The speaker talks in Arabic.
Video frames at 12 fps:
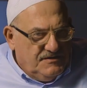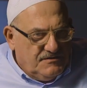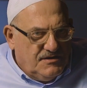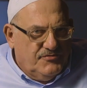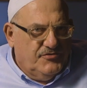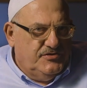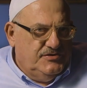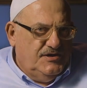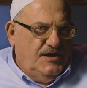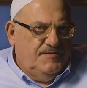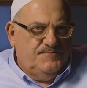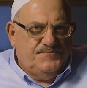
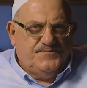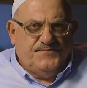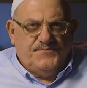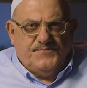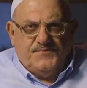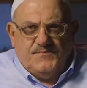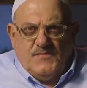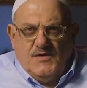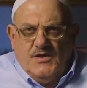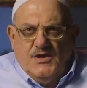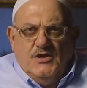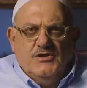القضيه
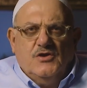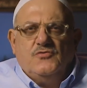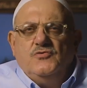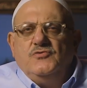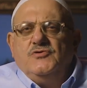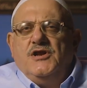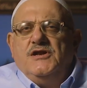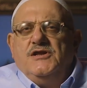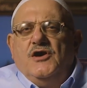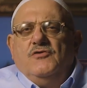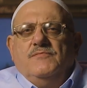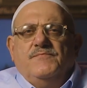يقولون
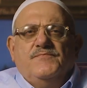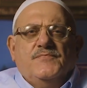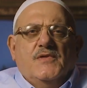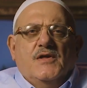اليوم